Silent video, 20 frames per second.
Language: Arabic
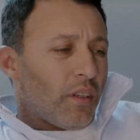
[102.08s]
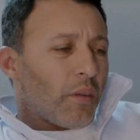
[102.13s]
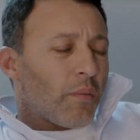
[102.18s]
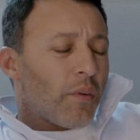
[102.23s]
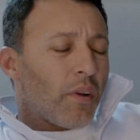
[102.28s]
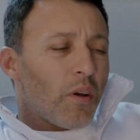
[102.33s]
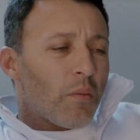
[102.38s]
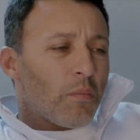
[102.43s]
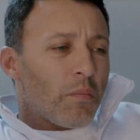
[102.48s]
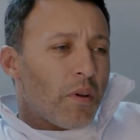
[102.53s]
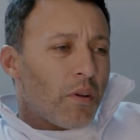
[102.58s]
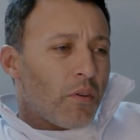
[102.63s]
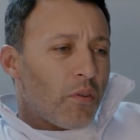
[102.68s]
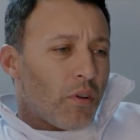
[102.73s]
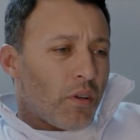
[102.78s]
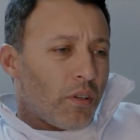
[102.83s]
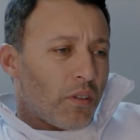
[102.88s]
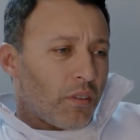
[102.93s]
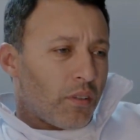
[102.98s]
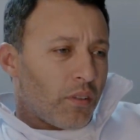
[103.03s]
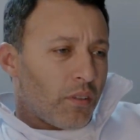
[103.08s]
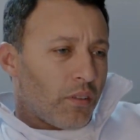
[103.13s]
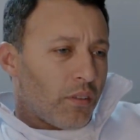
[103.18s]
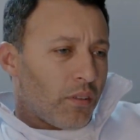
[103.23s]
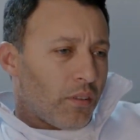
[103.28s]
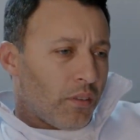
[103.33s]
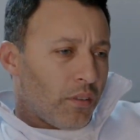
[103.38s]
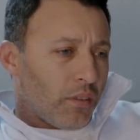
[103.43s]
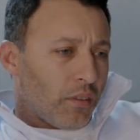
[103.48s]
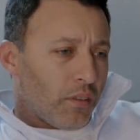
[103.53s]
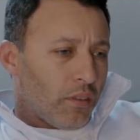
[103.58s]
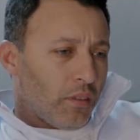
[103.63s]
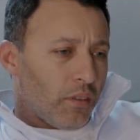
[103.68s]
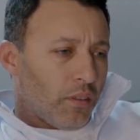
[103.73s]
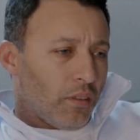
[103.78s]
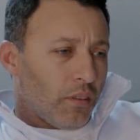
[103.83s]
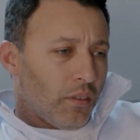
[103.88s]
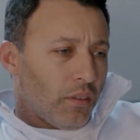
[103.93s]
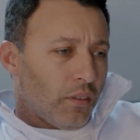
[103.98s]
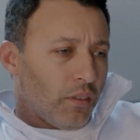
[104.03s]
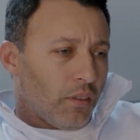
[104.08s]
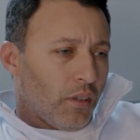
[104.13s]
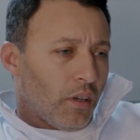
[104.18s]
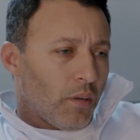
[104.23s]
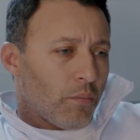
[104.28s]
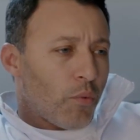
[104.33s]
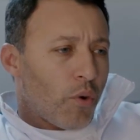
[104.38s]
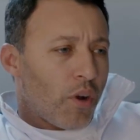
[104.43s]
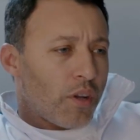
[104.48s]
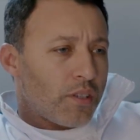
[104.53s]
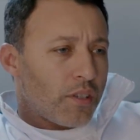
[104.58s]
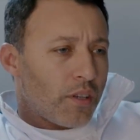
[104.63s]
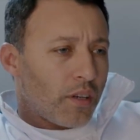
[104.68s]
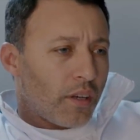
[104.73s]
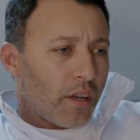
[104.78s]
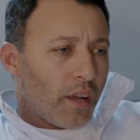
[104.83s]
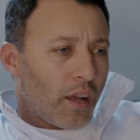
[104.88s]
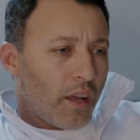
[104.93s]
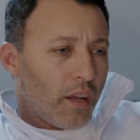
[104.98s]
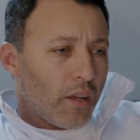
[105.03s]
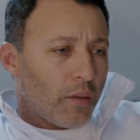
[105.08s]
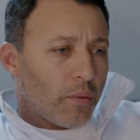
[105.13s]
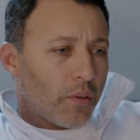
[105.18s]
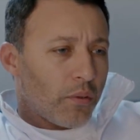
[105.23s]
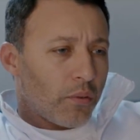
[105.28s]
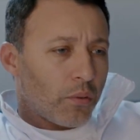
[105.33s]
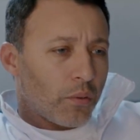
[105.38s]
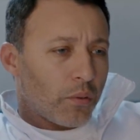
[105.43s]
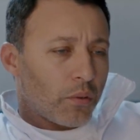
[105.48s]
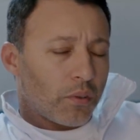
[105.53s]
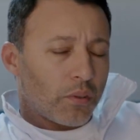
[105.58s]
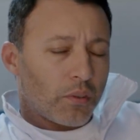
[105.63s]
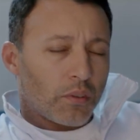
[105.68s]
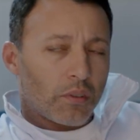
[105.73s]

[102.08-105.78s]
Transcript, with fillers: جمال أب يا نهى أب وعايز يرجع حق بنته